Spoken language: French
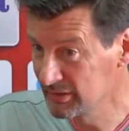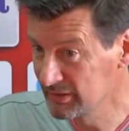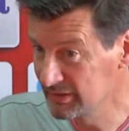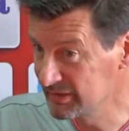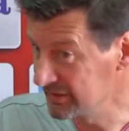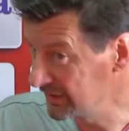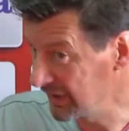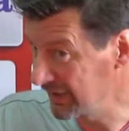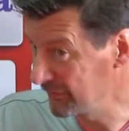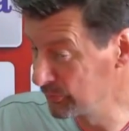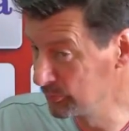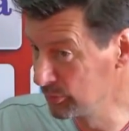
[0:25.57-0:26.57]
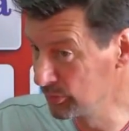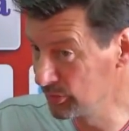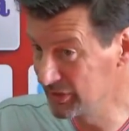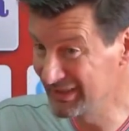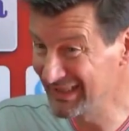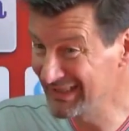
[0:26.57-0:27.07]
C'est un football
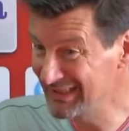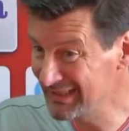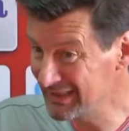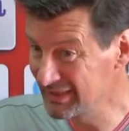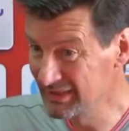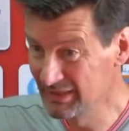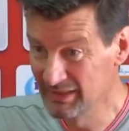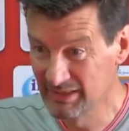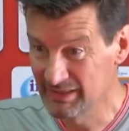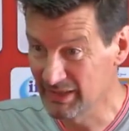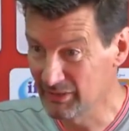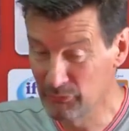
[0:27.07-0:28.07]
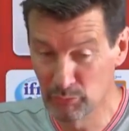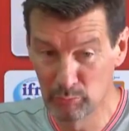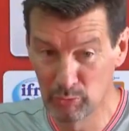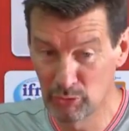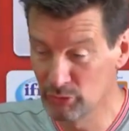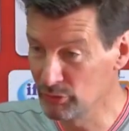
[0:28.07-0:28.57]
technique, c'est un
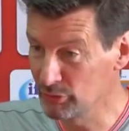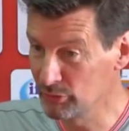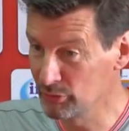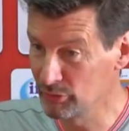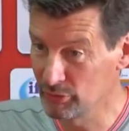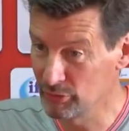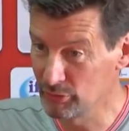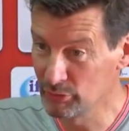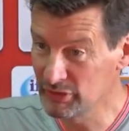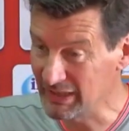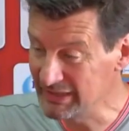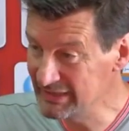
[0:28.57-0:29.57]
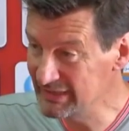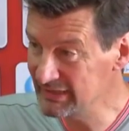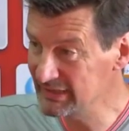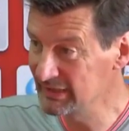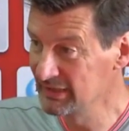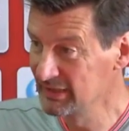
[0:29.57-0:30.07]
football de, de qualité.